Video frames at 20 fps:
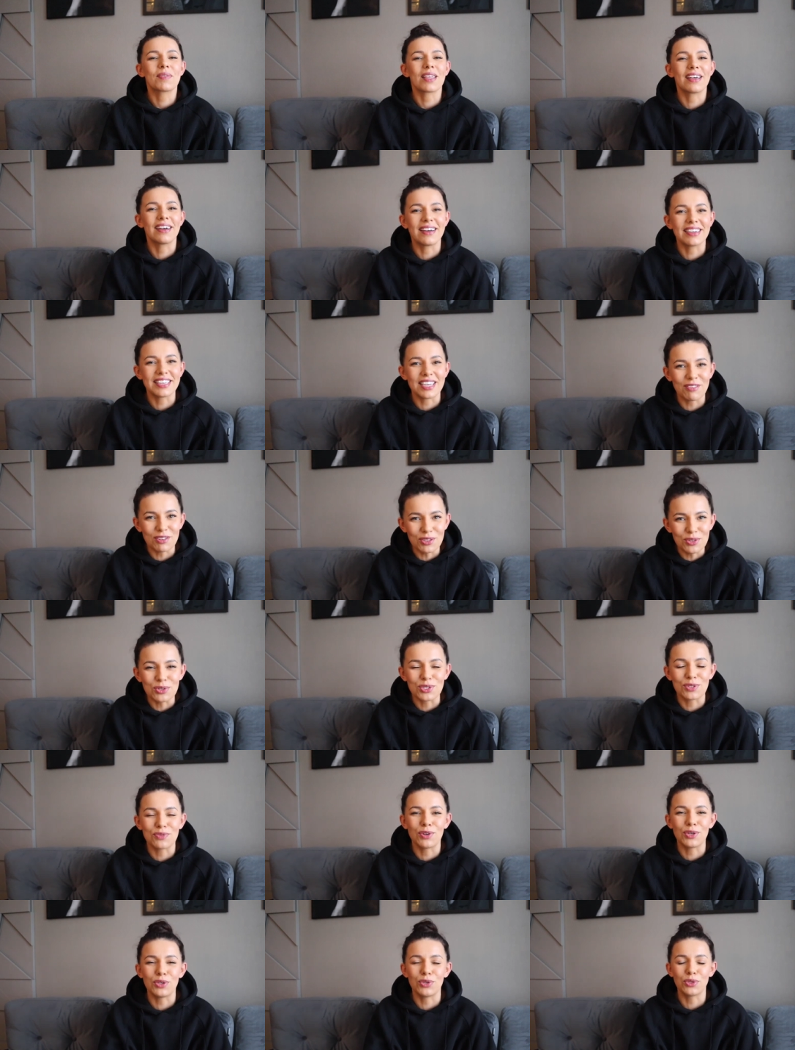э, я веду
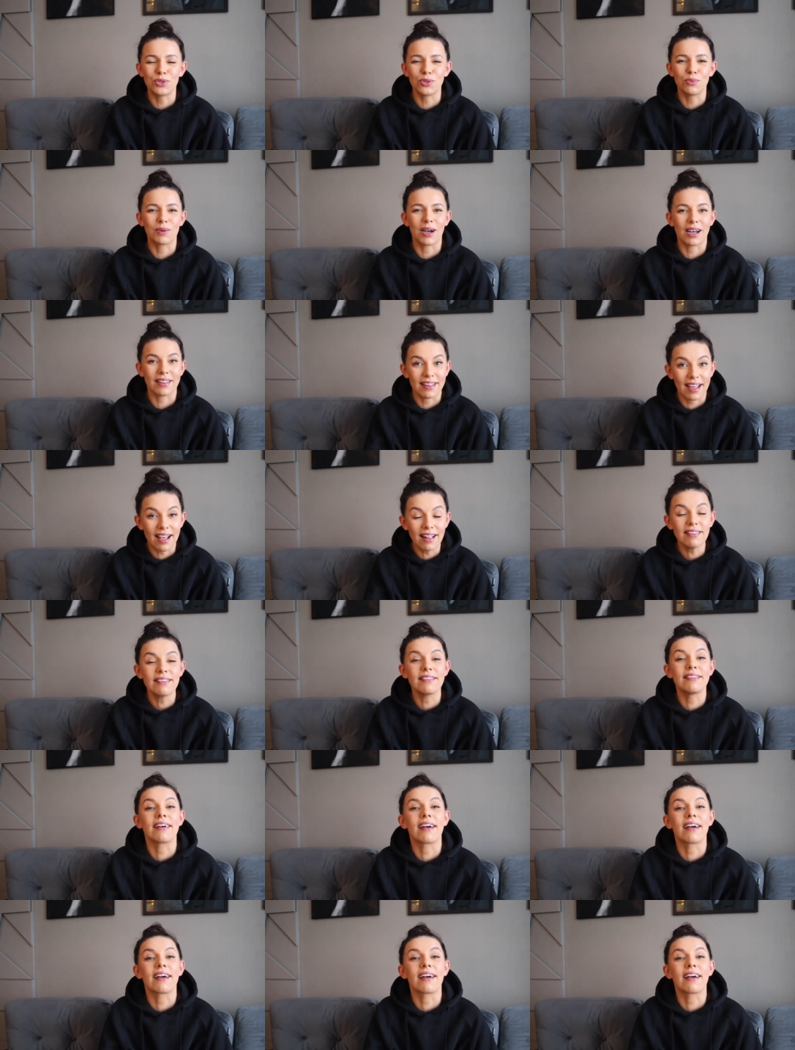свой YouTube-канал,